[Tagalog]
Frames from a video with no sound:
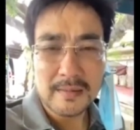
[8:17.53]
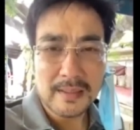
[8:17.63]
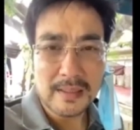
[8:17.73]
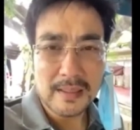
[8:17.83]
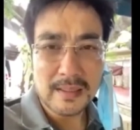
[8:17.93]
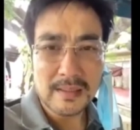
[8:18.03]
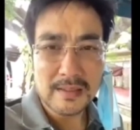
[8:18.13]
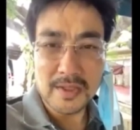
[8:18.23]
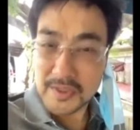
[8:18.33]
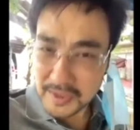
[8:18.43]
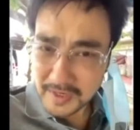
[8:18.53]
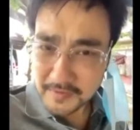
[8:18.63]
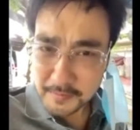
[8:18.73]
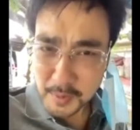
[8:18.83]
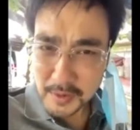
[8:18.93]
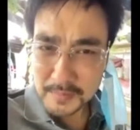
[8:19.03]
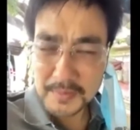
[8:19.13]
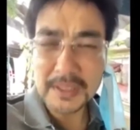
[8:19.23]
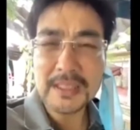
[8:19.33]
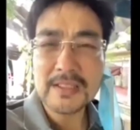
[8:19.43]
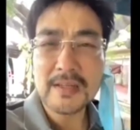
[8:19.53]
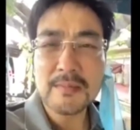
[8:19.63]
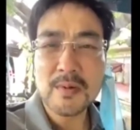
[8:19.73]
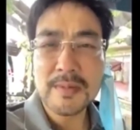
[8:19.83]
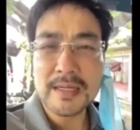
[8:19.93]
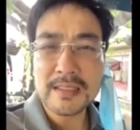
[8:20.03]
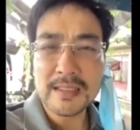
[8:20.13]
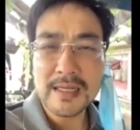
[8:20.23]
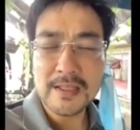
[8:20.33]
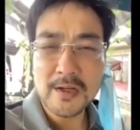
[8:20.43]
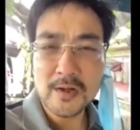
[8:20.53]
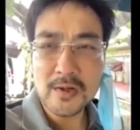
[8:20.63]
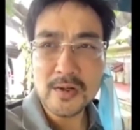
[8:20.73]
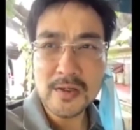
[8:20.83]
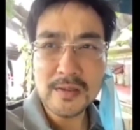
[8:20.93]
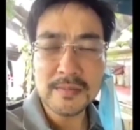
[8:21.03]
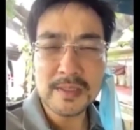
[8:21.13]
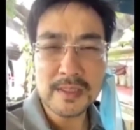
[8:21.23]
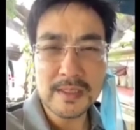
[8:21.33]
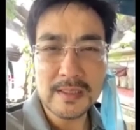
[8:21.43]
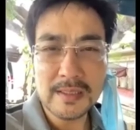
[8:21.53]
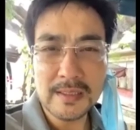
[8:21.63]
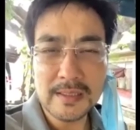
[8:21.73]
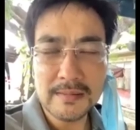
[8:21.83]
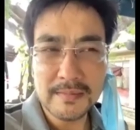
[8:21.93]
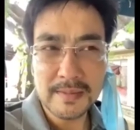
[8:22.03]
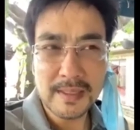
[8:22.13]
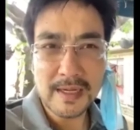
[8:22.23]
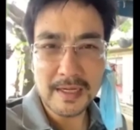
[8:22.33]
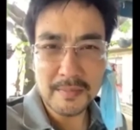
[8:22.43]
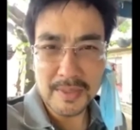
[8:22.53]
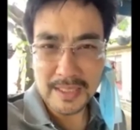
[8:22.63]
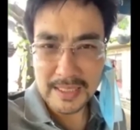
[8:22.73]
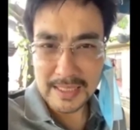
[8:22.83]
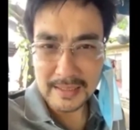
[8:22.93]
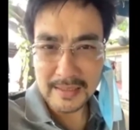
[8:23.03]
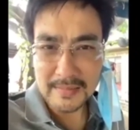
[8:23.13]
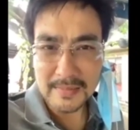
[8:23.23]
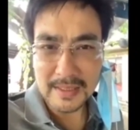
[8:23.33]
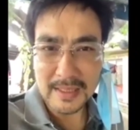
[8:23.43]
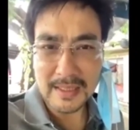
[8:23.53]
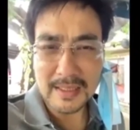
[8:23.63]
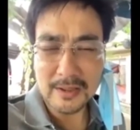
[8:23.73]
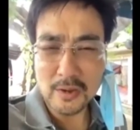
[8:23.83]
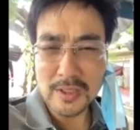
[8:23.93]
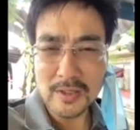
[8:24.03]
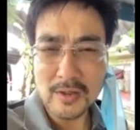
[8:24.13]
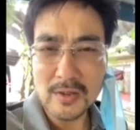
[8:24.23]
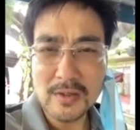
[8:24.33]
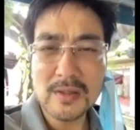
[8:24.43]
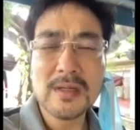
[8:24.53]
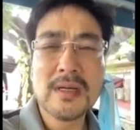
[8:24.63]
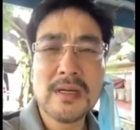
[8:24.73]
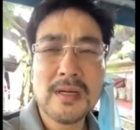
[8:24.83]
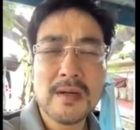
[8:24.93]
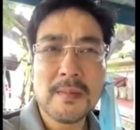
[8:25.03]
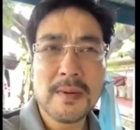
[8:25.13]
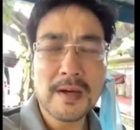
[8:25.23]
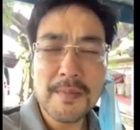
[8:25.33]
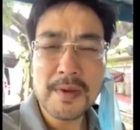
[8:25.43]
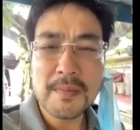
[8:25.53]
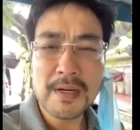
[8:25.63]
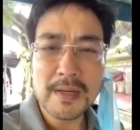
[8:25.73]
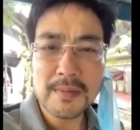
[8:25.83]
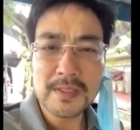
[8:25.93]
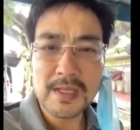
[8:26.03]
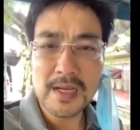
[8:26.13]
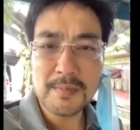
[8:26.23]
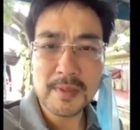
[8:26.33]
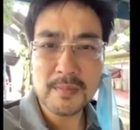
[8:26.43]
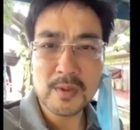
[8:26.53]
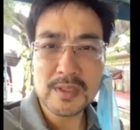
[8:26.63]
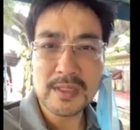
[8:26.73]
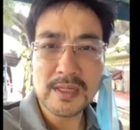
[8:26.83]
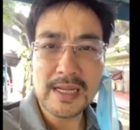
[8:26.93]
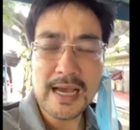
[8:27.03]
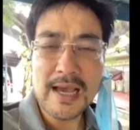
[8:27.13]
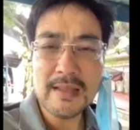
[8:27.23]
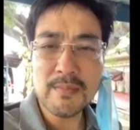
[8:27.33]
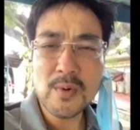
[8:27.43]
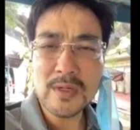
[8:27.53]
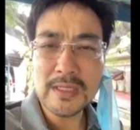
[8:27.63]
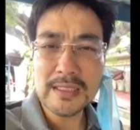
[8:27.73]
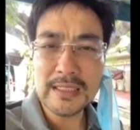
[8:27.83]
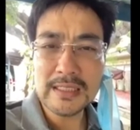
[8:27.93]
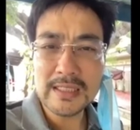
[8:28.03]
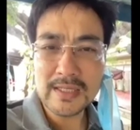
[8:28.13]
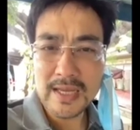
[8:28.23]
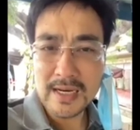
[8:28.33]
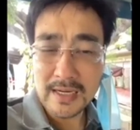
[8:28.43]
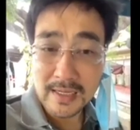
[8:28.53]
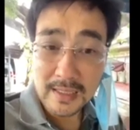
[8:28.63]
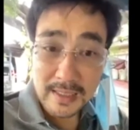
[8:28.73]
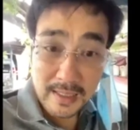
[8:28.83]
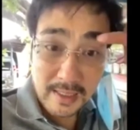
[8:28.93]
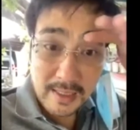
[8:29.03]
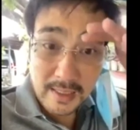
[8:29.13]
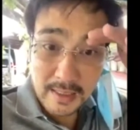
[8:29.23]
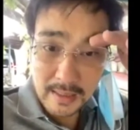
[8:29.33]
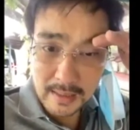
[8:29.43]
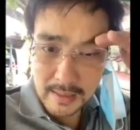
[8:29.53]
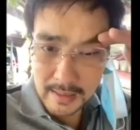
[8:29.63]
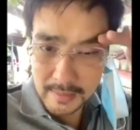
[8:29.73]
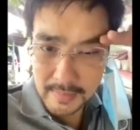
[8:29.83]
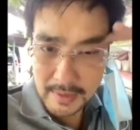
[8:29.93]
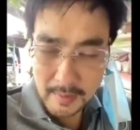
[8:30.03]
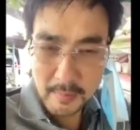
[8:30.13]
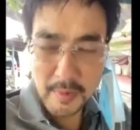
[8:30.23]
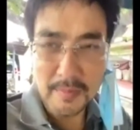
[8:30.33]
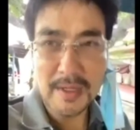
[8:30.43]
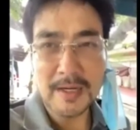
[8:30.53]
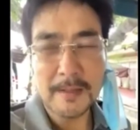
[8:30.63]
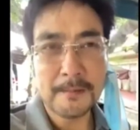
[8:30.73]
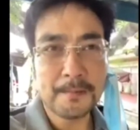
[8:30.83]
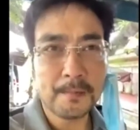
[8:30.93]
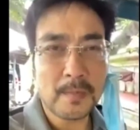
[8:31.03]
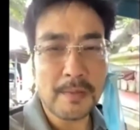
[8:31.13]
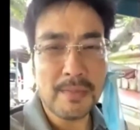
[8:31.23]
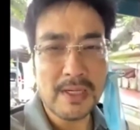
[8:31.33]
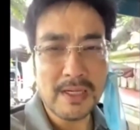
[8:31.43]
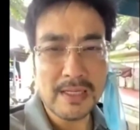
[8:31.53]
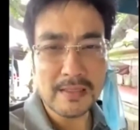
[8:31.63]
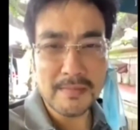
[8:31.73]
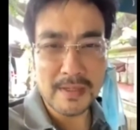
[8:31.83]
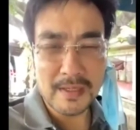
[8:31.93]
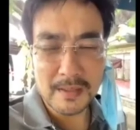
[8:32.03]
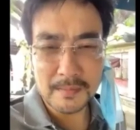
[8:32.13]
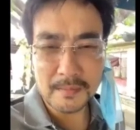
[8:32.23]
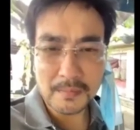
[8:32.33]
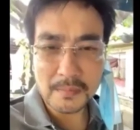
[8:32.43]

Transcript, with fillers: uh, ah, CCF po, nagdasal po para sa daddy ko, miski mga kaibigan natin, mga katoliko. Maraming maraming salamat po sa lahat po ng nagdasal. Uh, maging po yung mga kaibigan natin, mga